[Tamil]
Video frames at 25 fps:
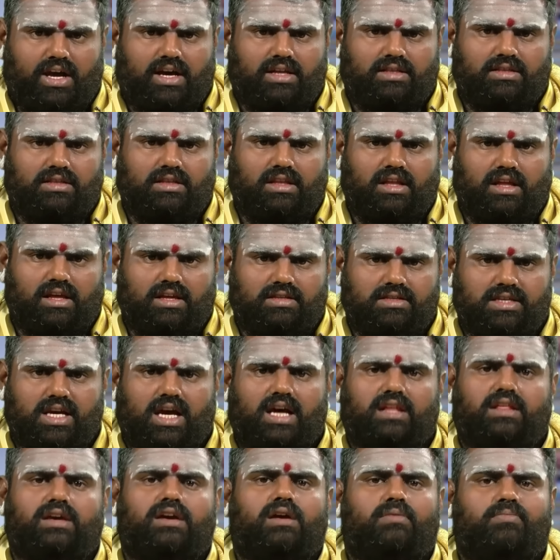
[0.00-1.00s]
அந்த
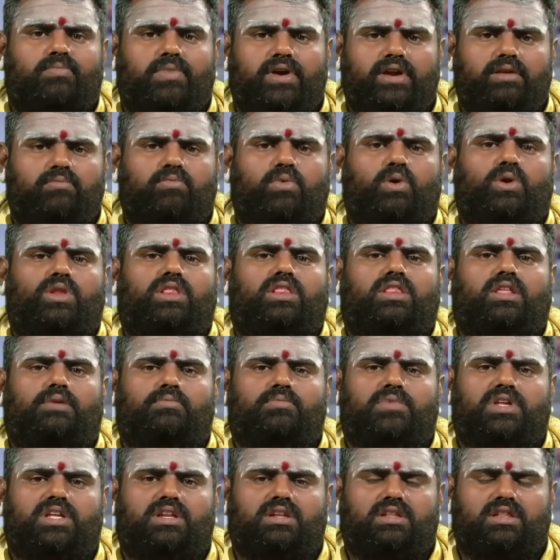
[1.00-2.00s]
ஜாதகப்படி
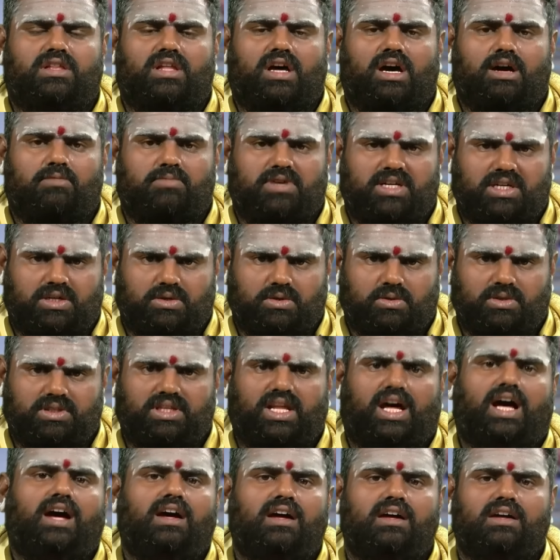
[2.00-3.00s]
பொருத்தம் இருந்தால்
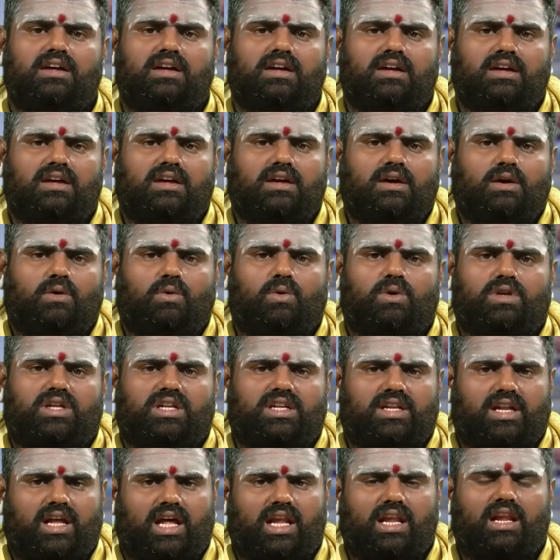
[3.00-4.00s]
மட்டும்தான் ஒரு
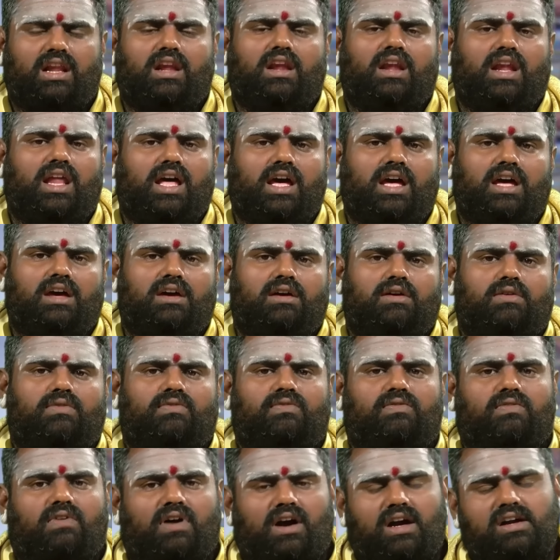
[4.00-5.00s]
நல்ல
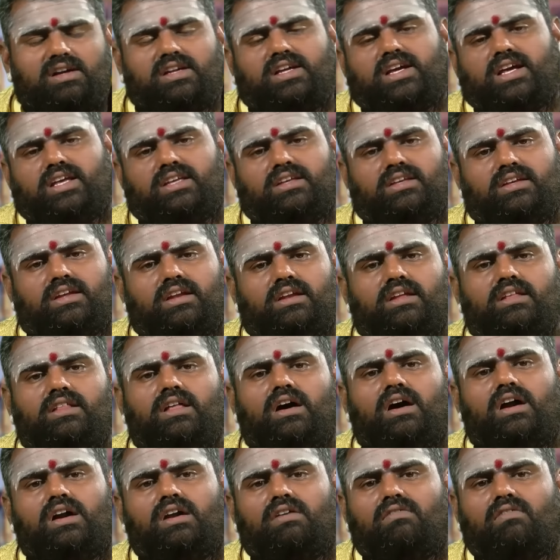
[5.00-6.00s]
வாழ்க்கை
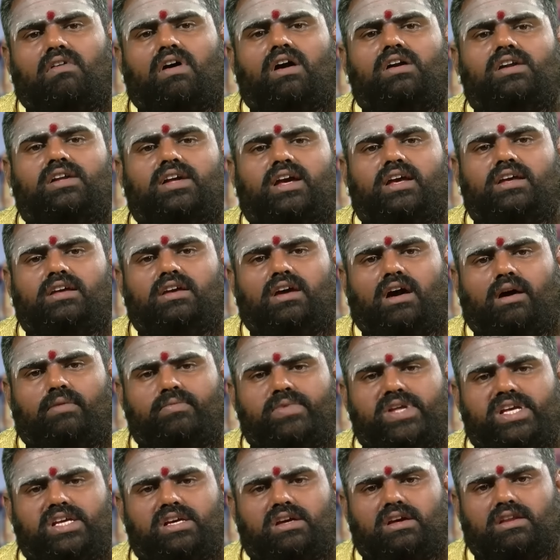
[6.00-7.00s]
இனிதான வாழ்க்கை
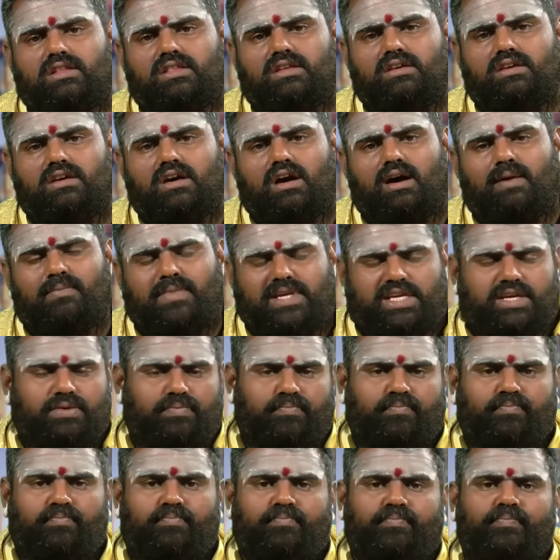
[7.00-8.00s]
அப்படிங்கிறது
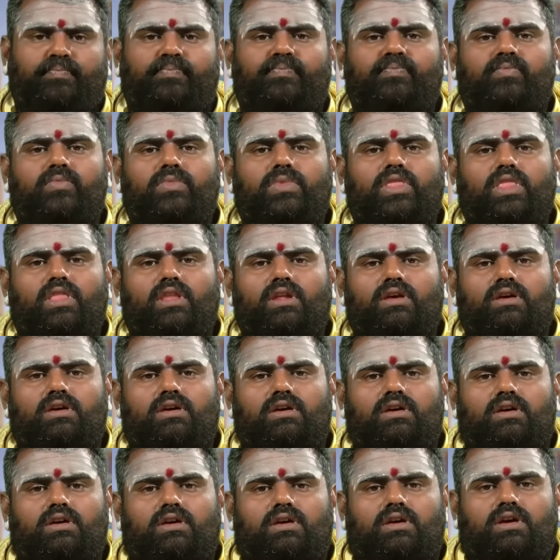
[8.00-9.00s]
அமையும்
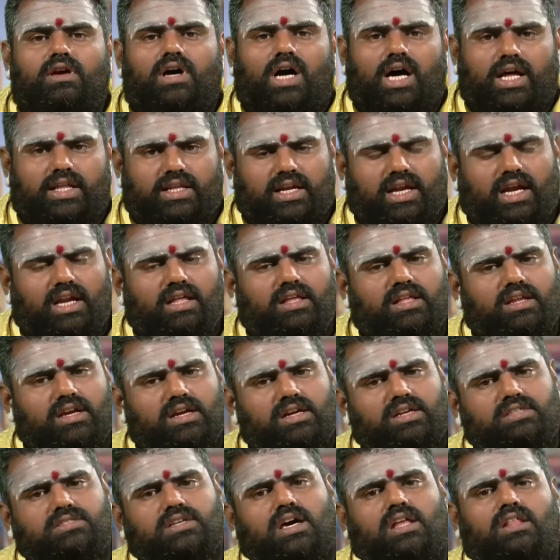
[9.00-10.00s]
அதனால்
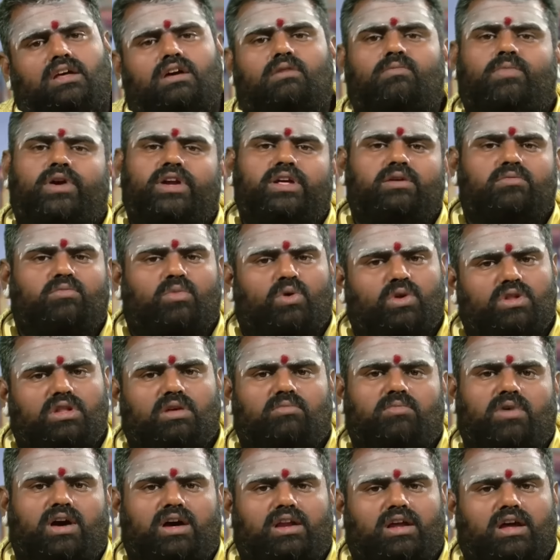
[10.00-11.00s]
இரண்டு ஜாதகப்படியும்
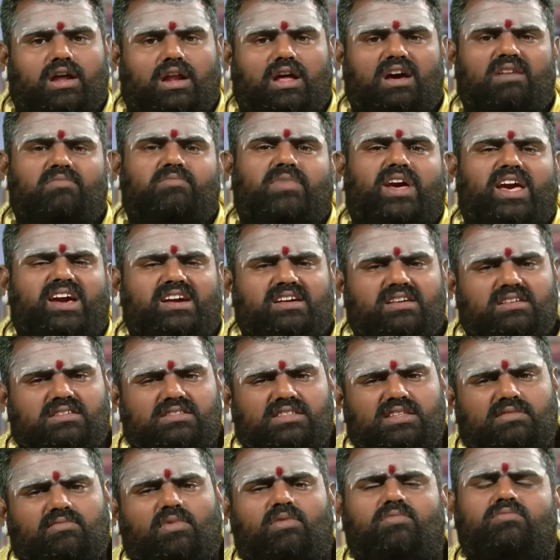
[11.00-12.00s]
பொருத்தம் பார்க்கலாம்
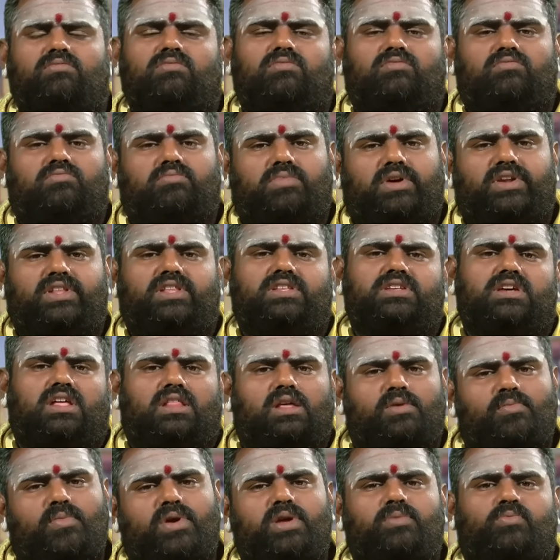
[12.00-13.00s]
மேக்சிமம் பிறந்த
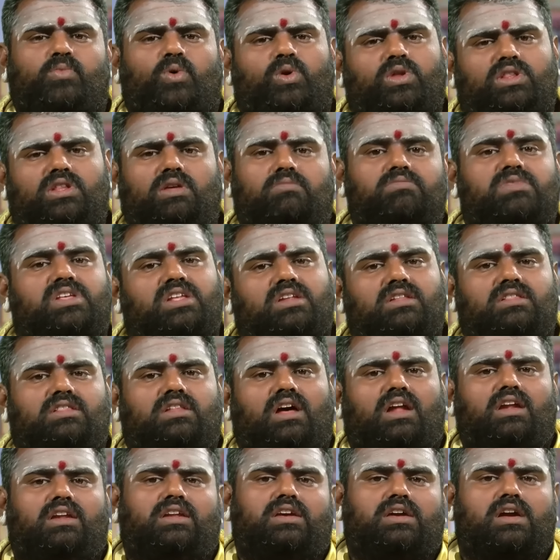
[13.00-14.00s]
ஜாதகப்படி பொருத்தம்
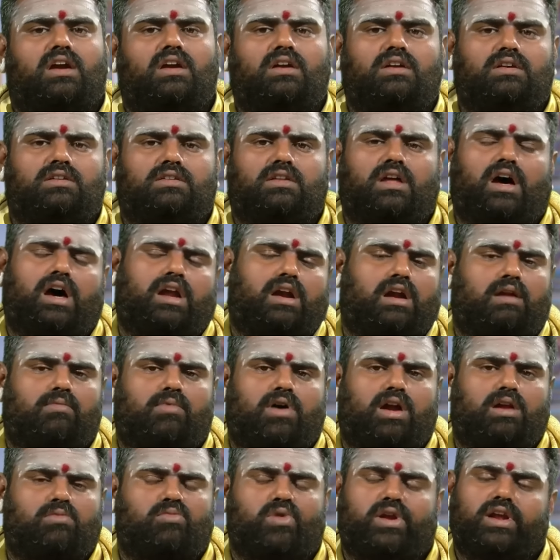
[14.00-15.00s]
இருந்தால் நீங்கள்
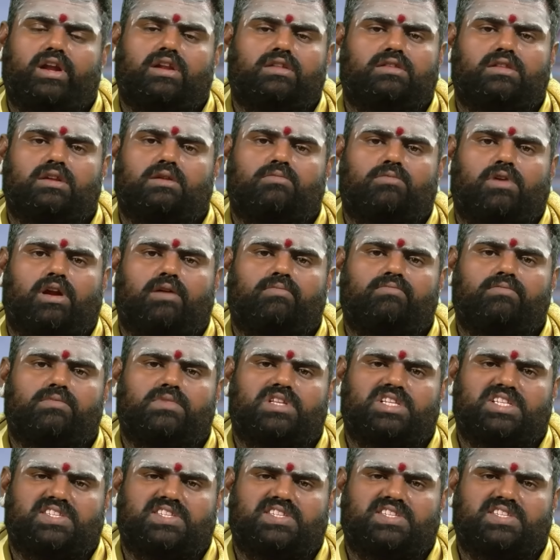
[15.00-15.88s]
தாராளமான முறையில் திருமணம்